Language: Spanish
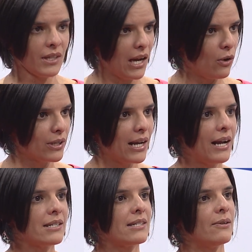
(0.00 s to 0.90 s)

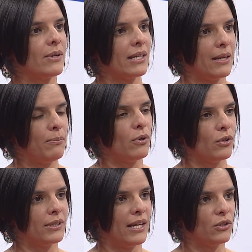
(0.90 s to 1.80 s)
ahorcarse, ¿verdad? Y por
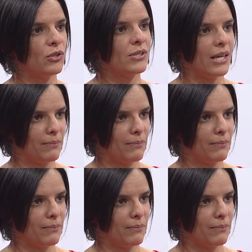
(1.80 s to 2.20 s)
lo tanto se